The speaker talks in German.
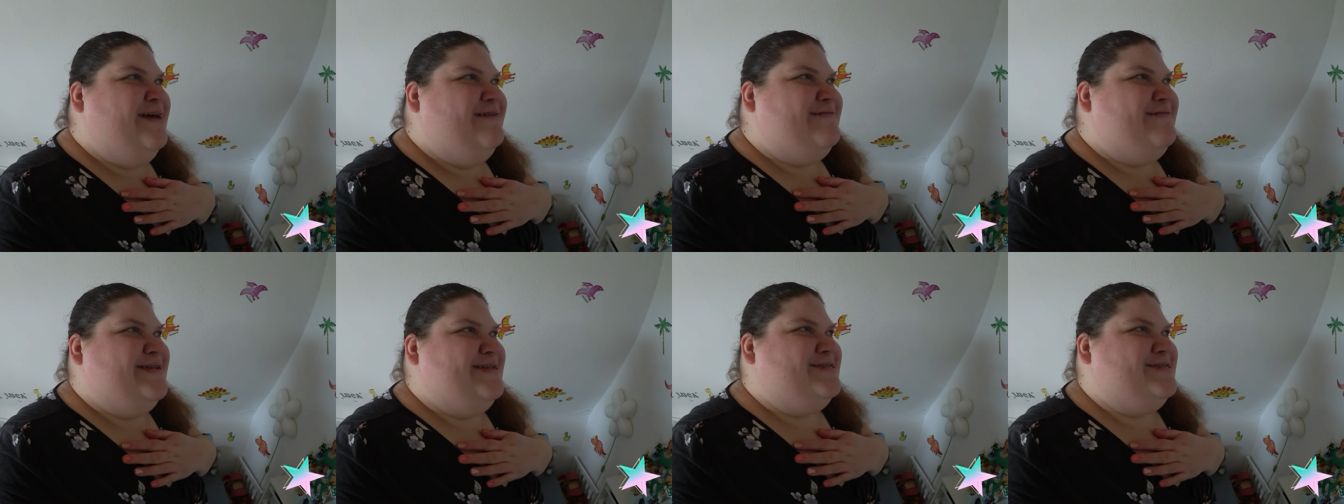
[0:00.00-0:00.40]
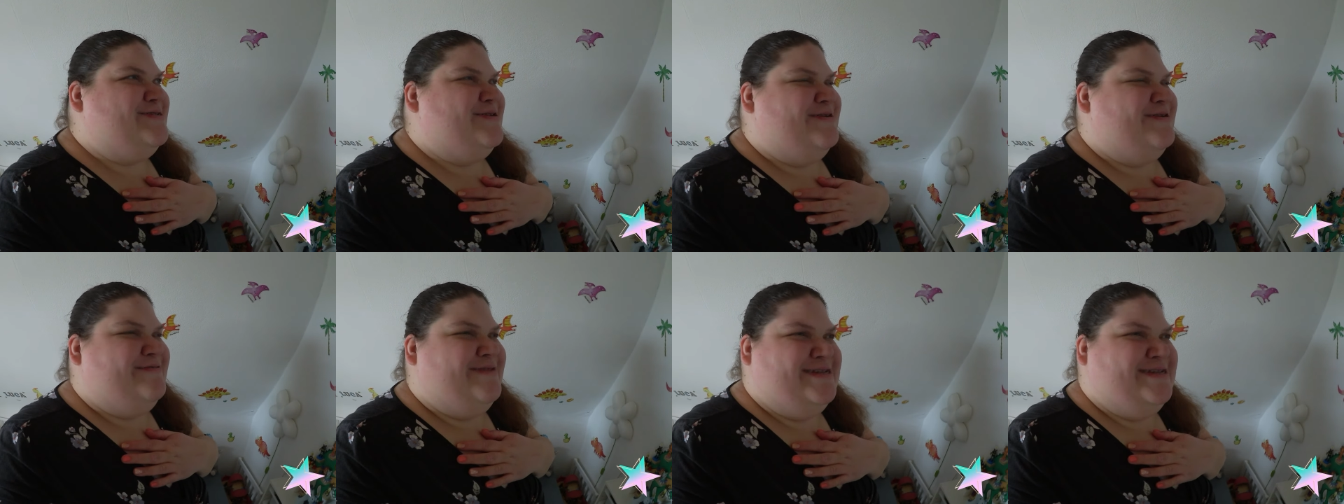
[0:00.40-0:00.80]
wenn ich
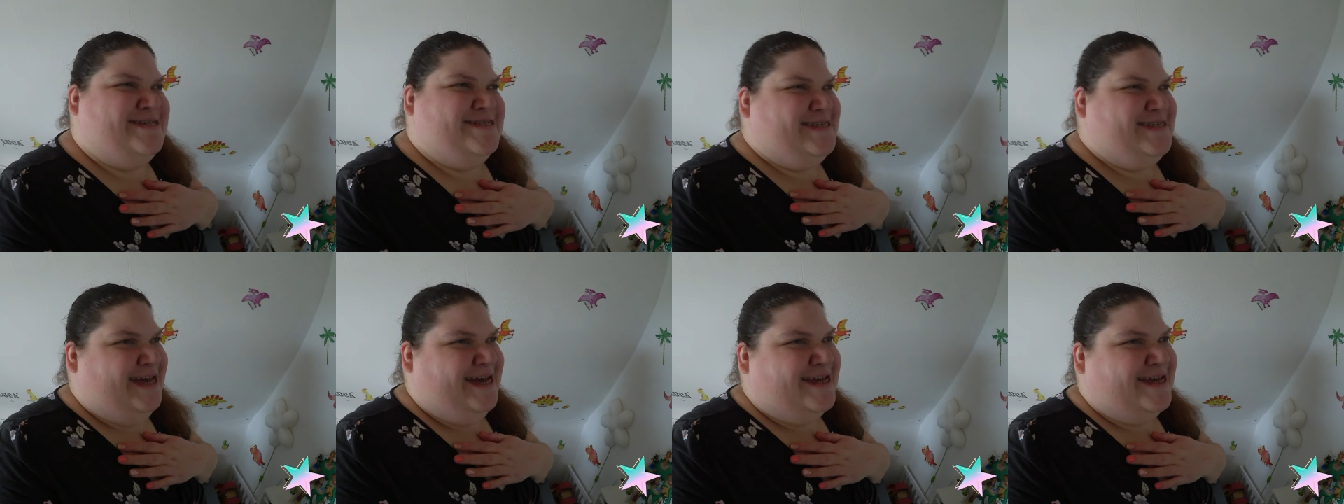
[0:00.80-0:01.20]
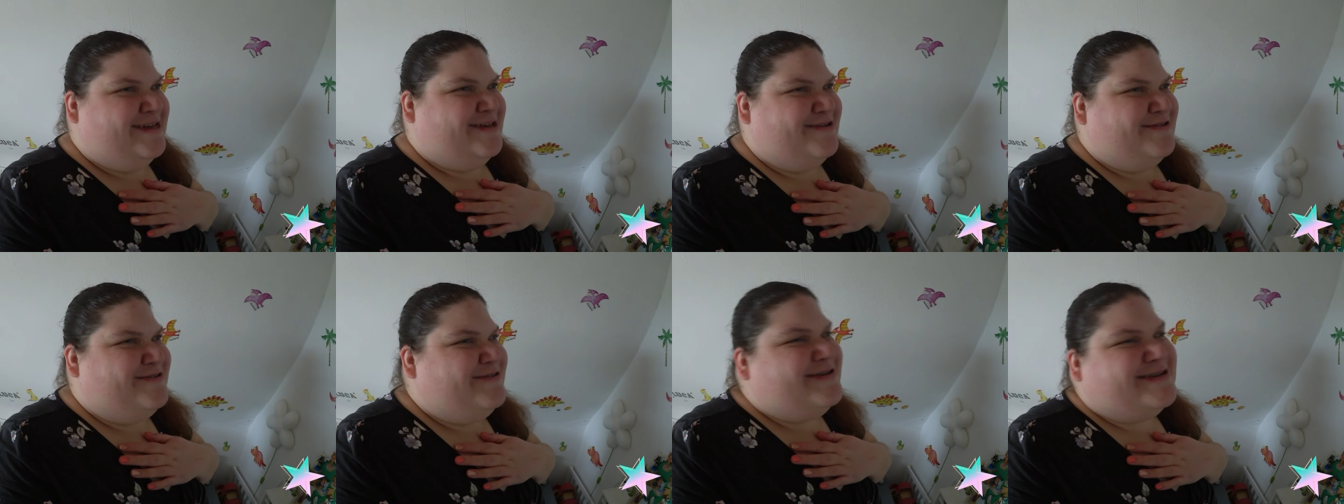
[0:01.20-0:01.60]
irgendwelche Serien
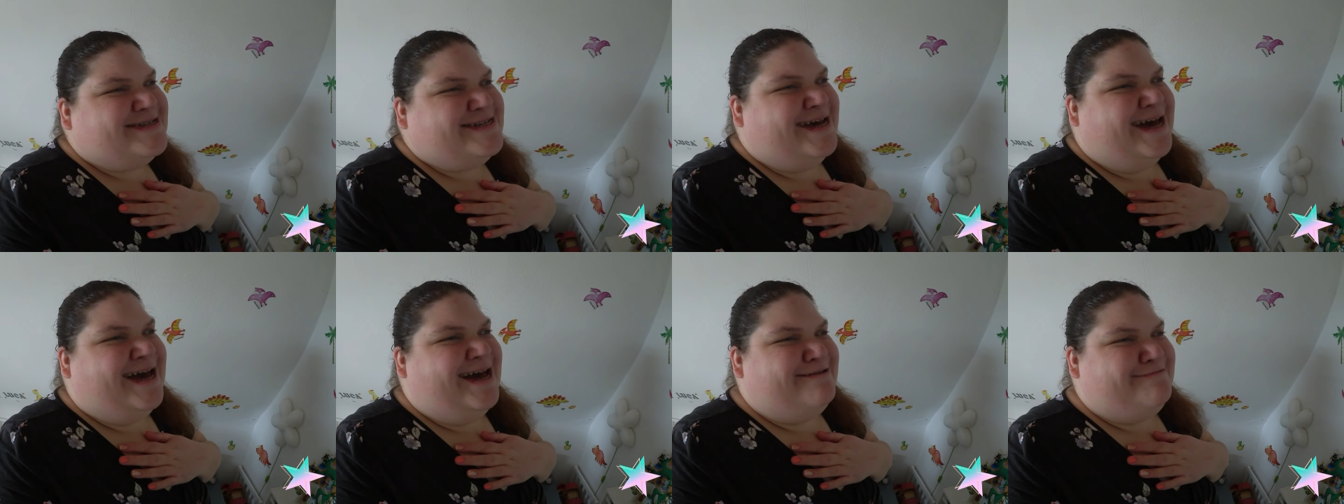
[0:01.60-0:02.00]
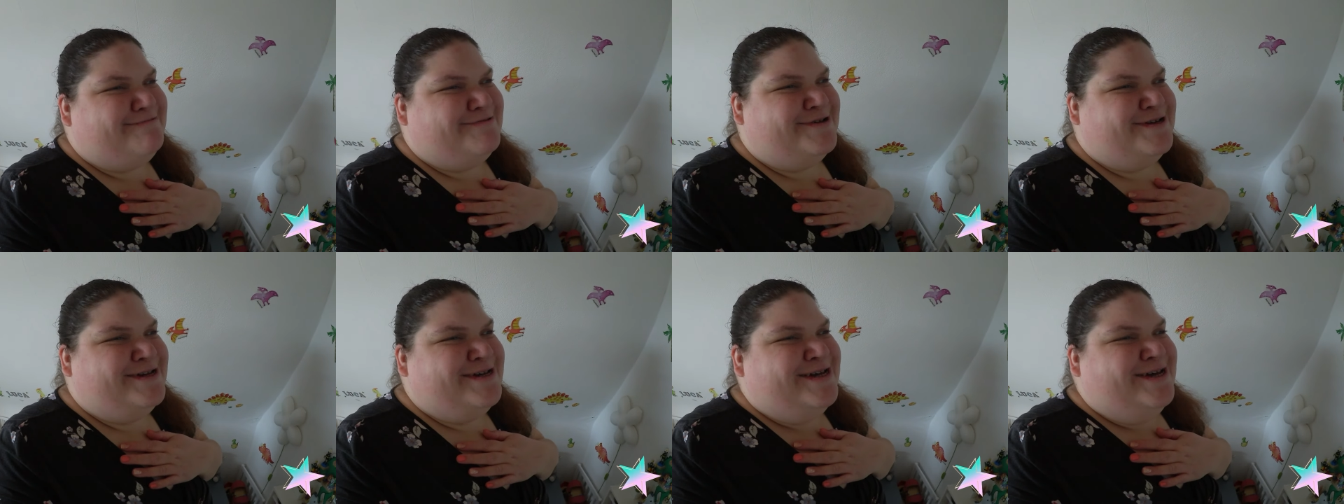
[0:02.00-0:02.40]
geguckt
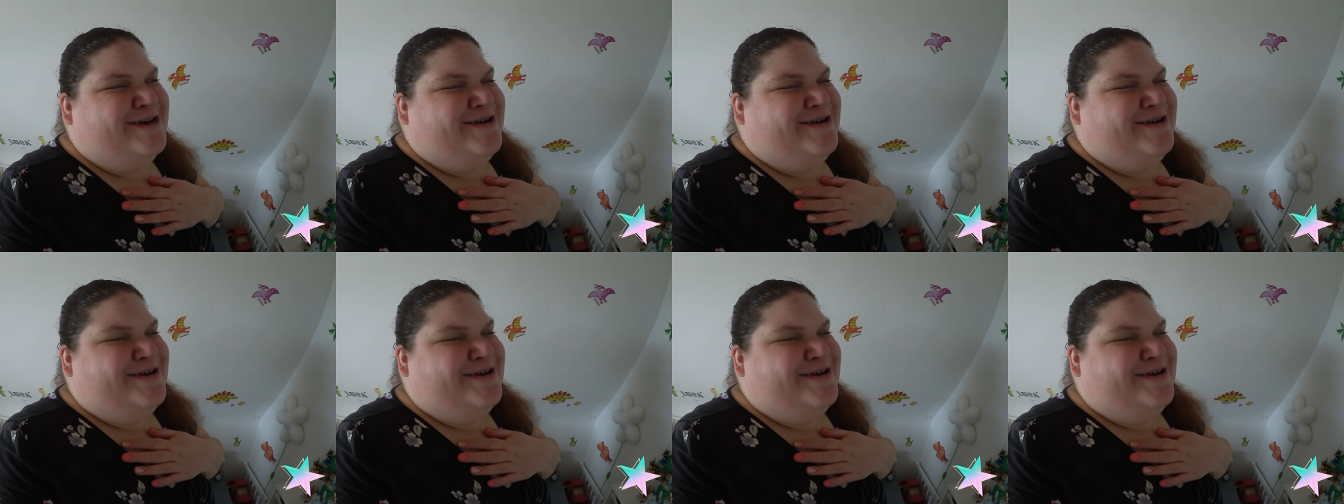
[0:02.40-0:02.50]
habe